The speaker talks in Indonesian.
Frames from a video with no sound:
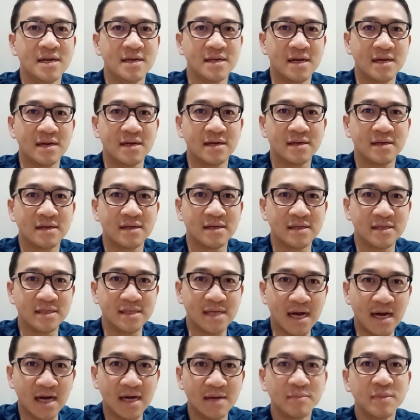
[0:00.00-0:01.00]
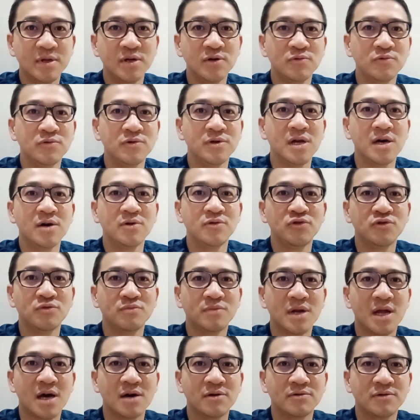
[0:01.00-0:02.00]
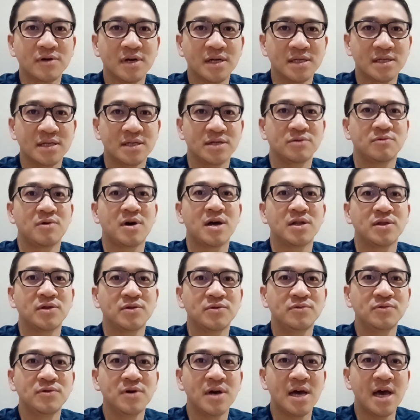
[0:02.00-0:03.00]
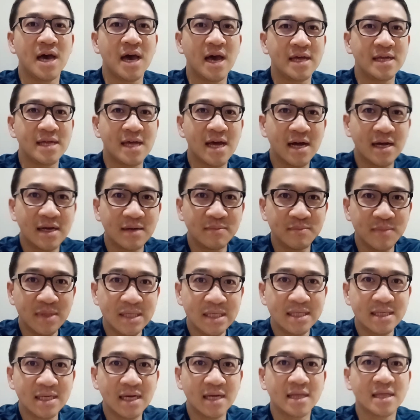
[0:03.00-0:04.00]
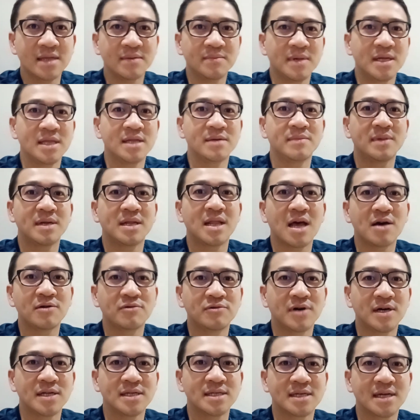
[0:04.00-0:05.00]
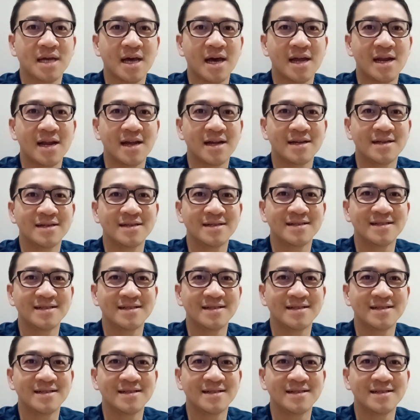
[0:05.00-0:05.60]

dan jangan menunda untuk melakukan sesuatu yang bisa teman-teman lakukan sekarang.